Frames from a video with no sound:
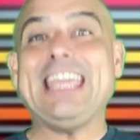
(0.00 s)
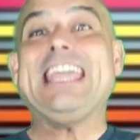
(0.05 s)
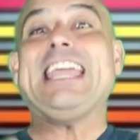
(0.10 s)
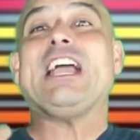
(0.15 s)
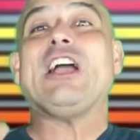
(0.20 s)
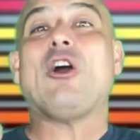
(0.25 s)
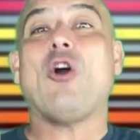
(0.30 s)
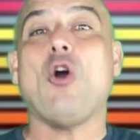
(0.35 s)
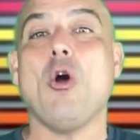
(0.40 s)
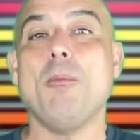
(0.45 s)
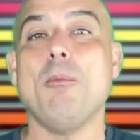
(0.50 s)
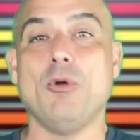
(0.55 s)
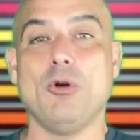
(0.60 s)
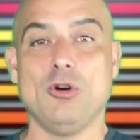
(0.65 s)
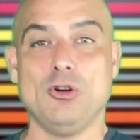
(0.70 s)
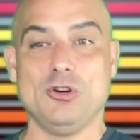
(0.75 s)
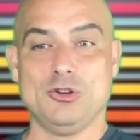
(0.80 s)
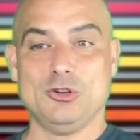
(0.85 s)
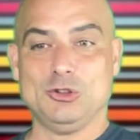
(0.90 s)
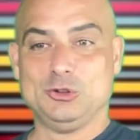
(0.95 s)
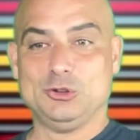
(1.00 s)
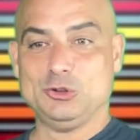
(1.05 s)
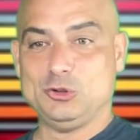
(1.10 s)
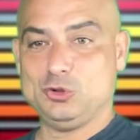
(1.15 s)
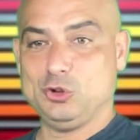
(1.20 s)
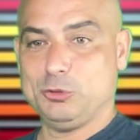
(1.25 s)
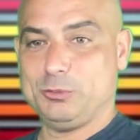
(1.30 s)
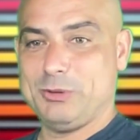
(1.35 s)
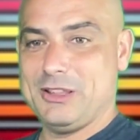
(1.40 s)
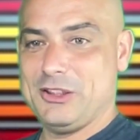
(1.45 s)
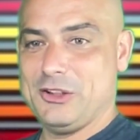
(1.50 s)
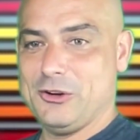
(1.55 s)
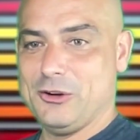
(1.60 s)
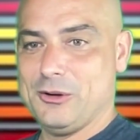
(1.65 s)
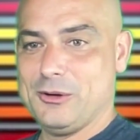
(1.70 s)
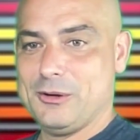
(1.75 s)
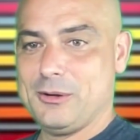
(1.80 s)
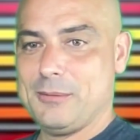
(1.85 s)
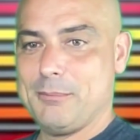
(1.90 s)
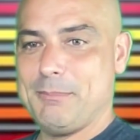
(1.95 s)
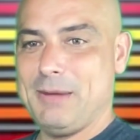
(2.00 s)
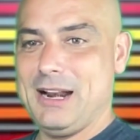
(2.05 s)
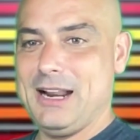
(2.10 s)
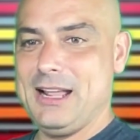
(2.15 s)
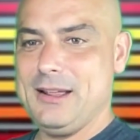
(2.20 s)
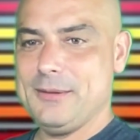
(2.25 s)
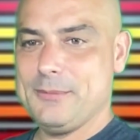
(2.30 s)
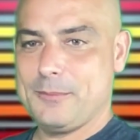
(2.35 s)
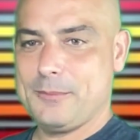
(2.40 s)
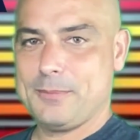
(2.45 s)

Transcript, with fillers: y cómo suspendió. ¿Vale?